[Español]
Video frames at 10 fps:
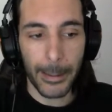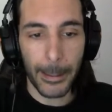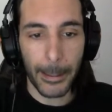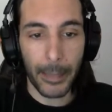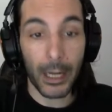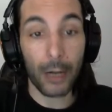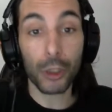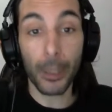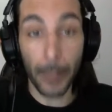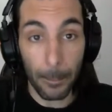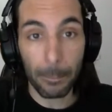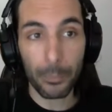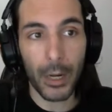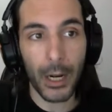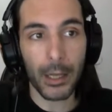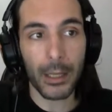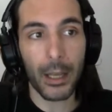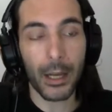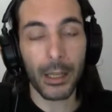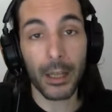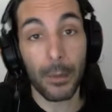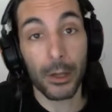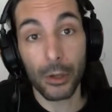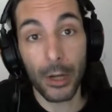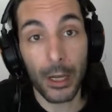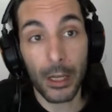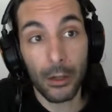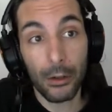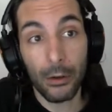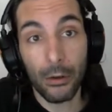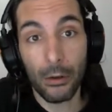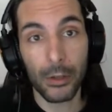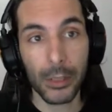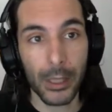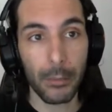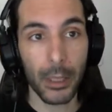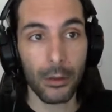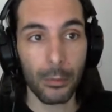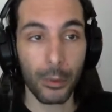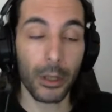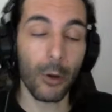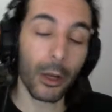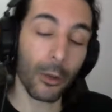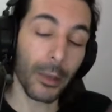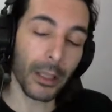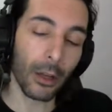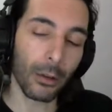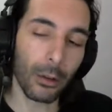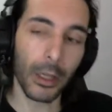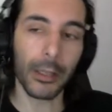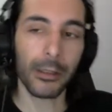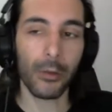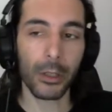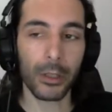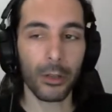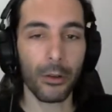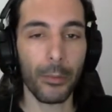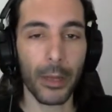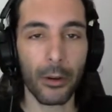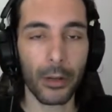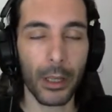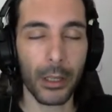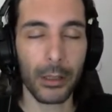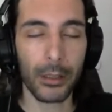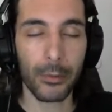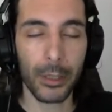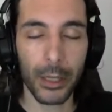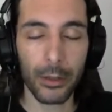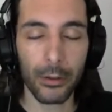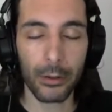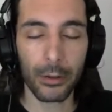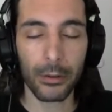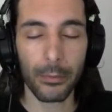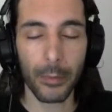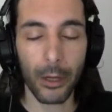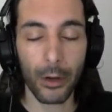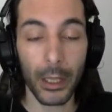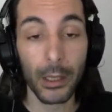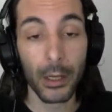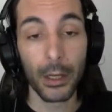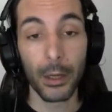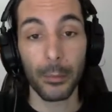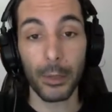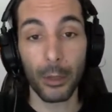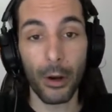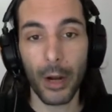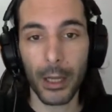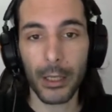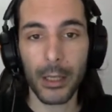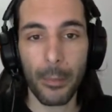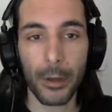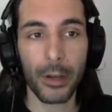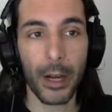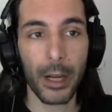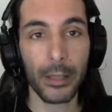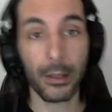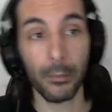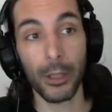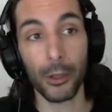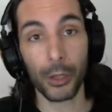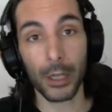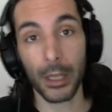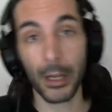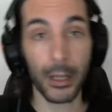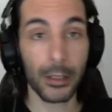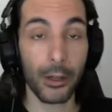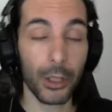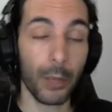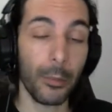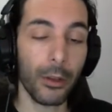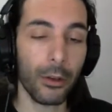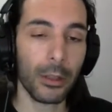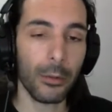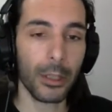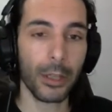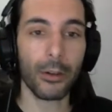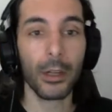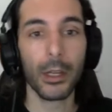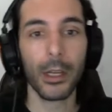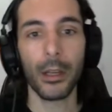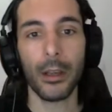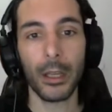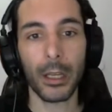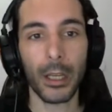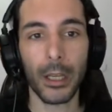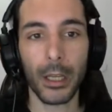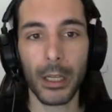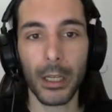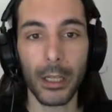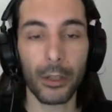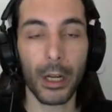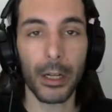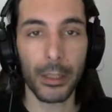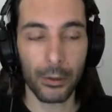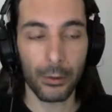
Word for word: para que lo sepan, para que aquellas personas que no están viendo, porque lo he comentado en Civilization Beyond, en Civilization Beyond Head. pero bueno, aquellas personas que están viendo otras series y no están viendo el Civilization, eh, que he querido traer esto.